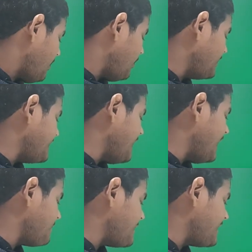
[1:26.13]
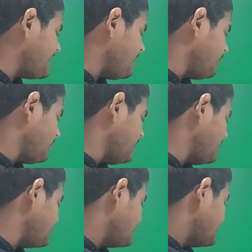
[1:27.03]
और यहां पे क्या होगा
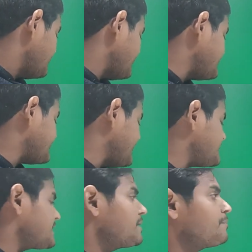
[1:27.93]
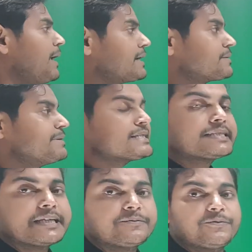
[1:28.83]
कि सेंट्रल पार्ट में
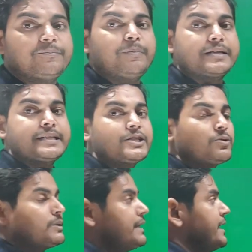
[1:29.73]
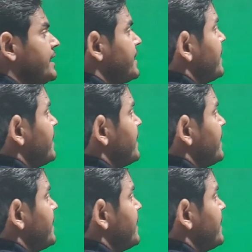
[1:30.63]
सिर्फ प्रजेंट होते हैं